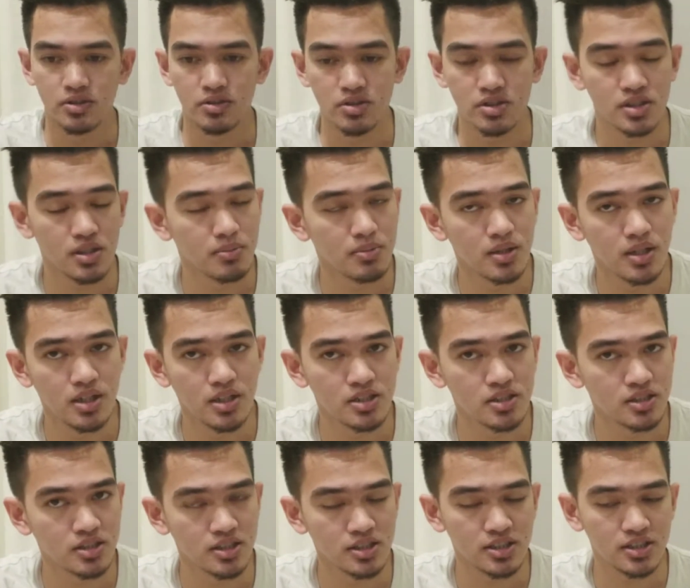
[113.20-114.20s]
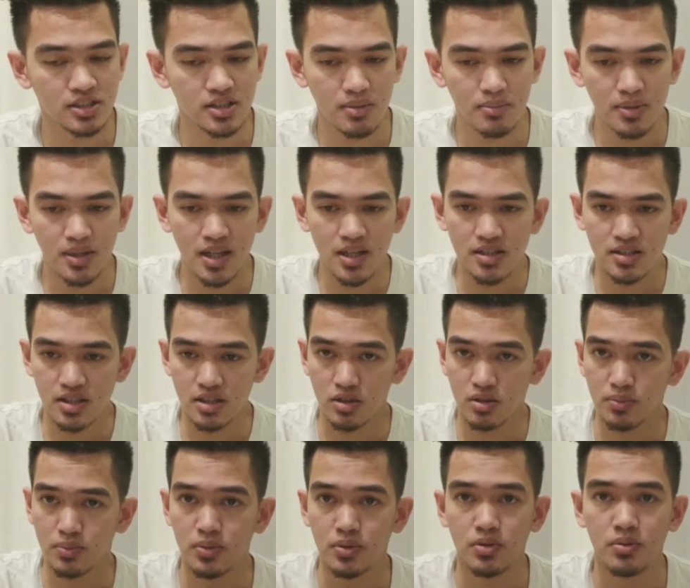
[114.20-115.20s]
yung stabilizer, stabilizer
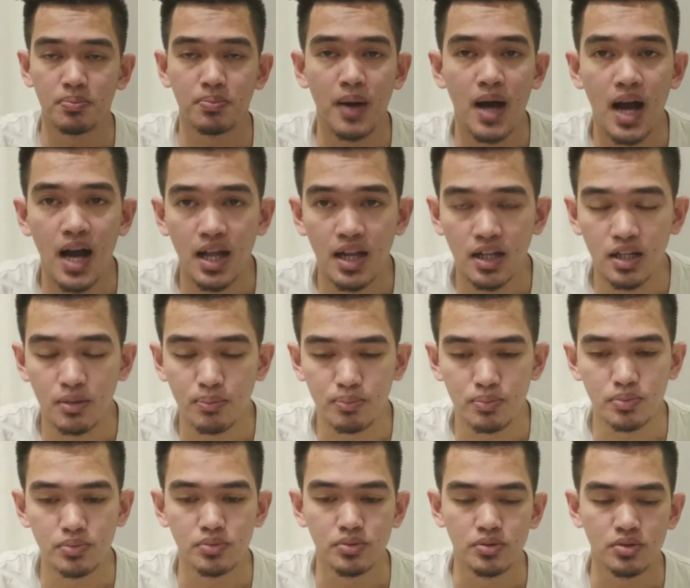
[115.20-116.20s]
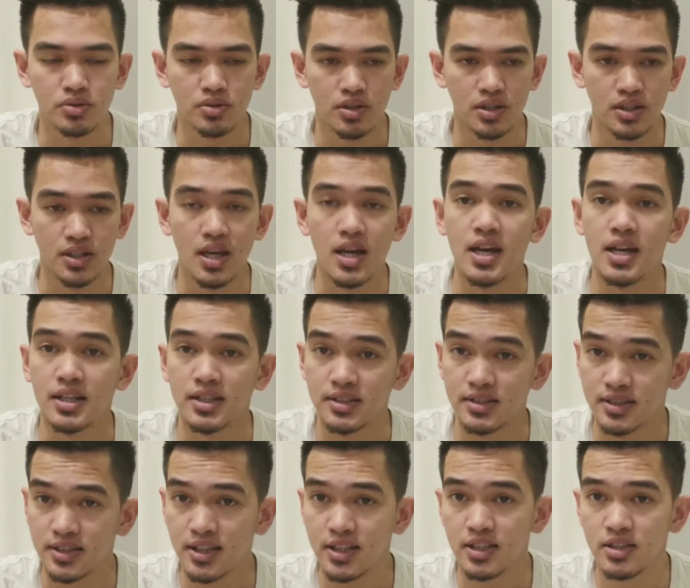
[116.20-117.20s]
ko po, pangalan po yun ay
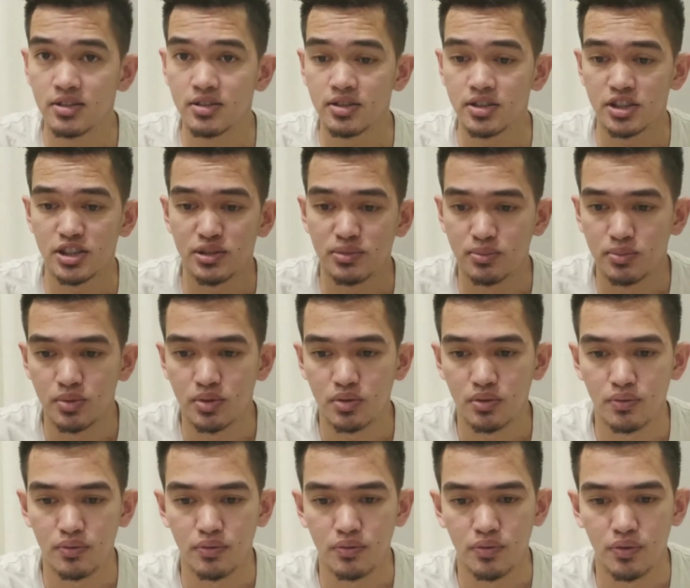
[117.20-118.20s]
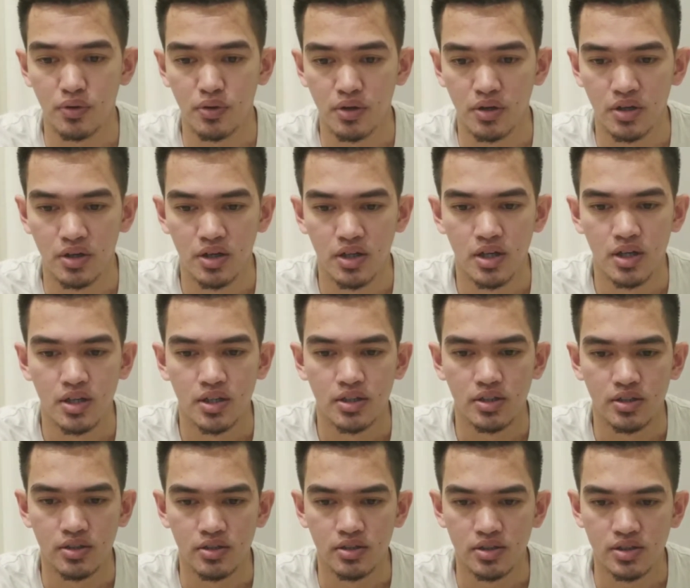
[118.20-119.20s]
Xeon Smooth 4.
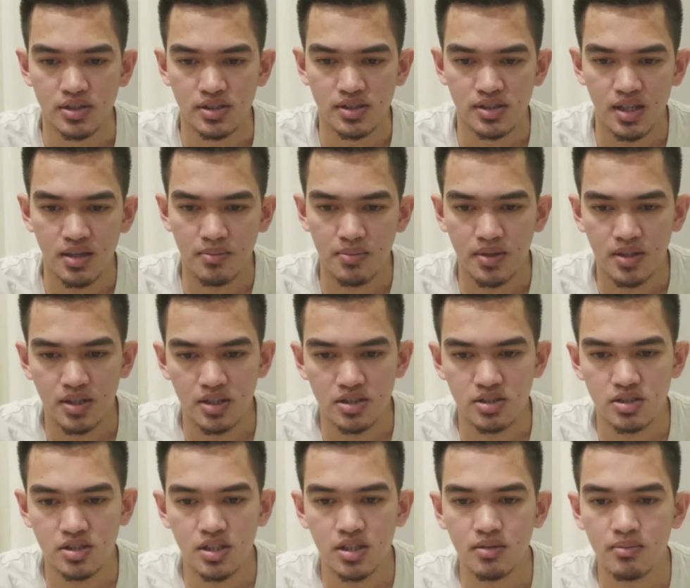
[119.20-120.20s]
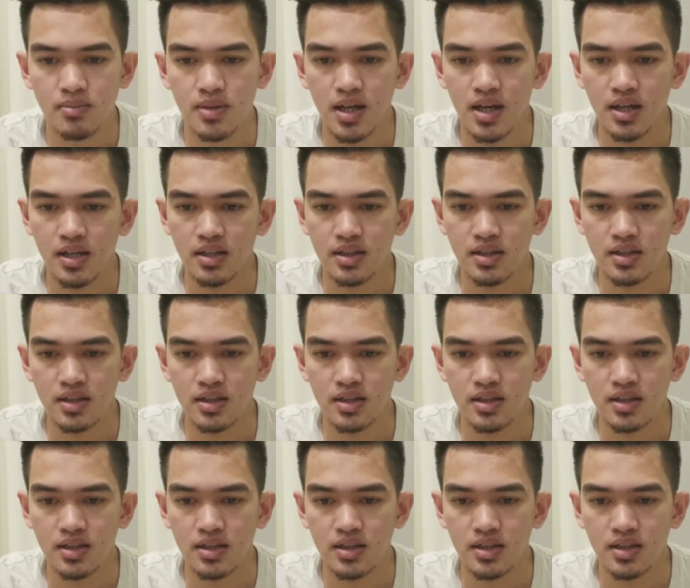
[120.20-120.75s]
Yun, sabi ni Shin Vlog